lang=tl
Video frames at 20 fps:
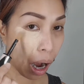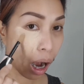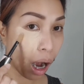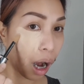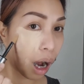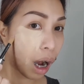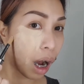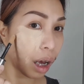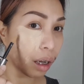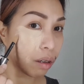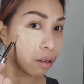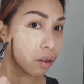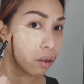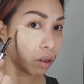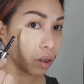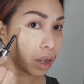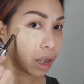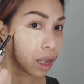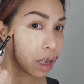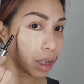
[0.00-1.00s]
Ang ano ko
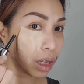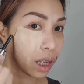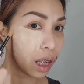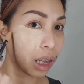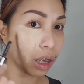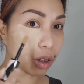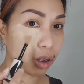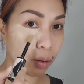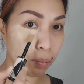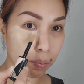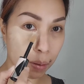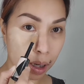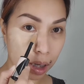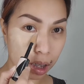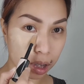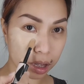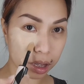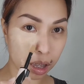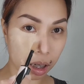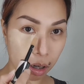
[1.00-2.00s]
lang dito, para
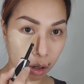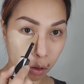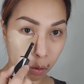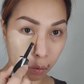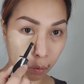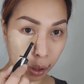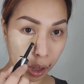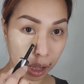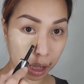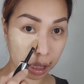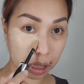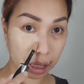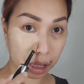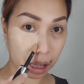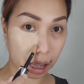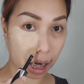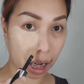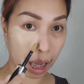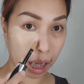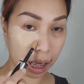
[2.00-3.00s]
siyang quick
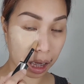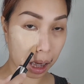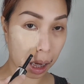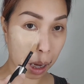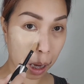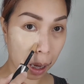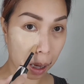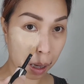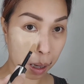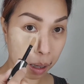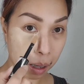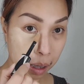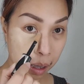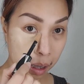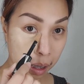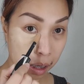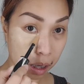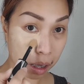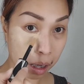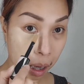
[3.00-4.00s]
dry.
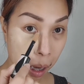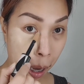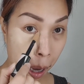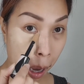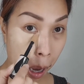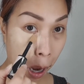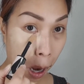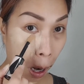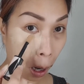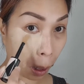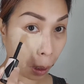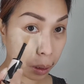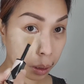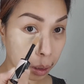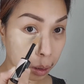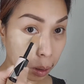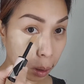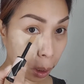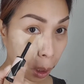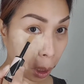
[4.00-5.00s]

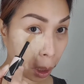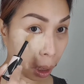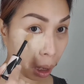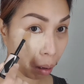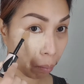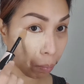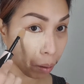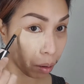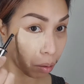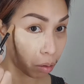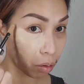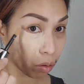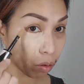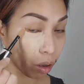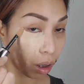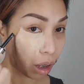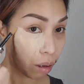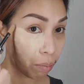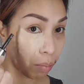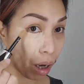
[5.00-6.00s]
Kasi nang ginamit ko to
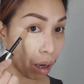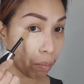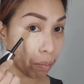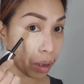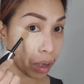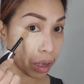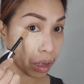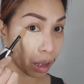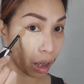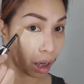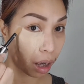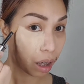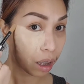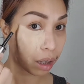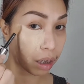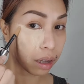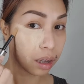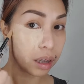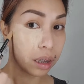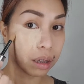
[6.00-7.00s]
kay Mami Cha,
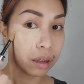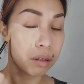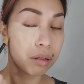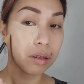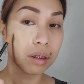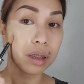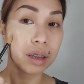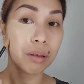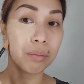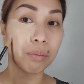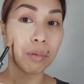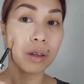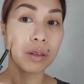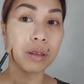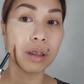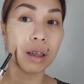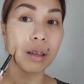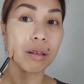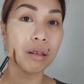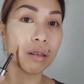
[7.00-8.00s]
dun sa
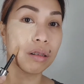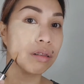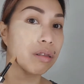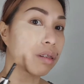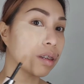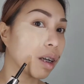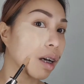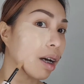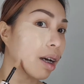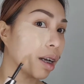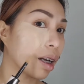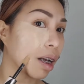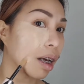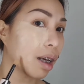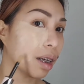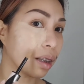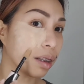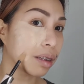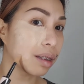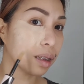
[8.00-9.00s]
model ko nung
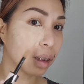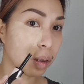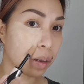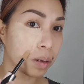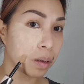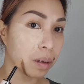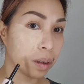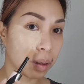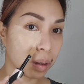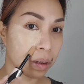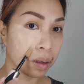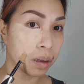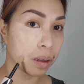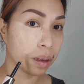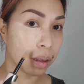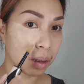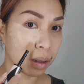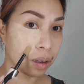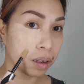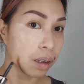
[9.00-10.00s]
nakaraan,
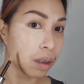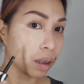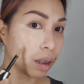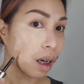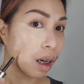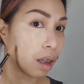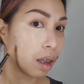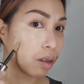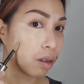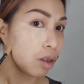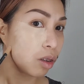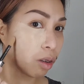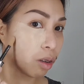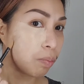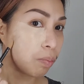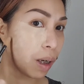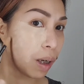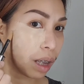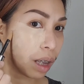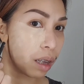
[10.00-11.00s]
ano,
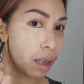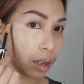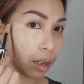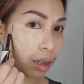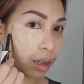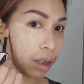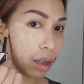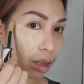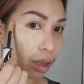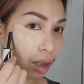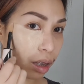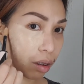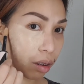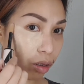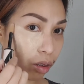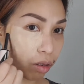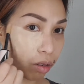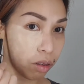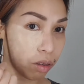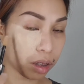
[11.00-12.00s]
parang
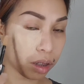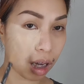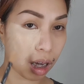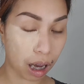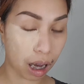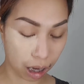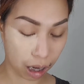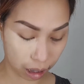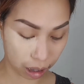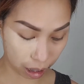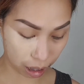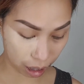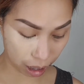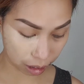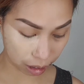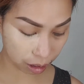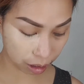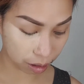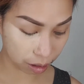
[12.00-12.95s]
natuyo siya agad.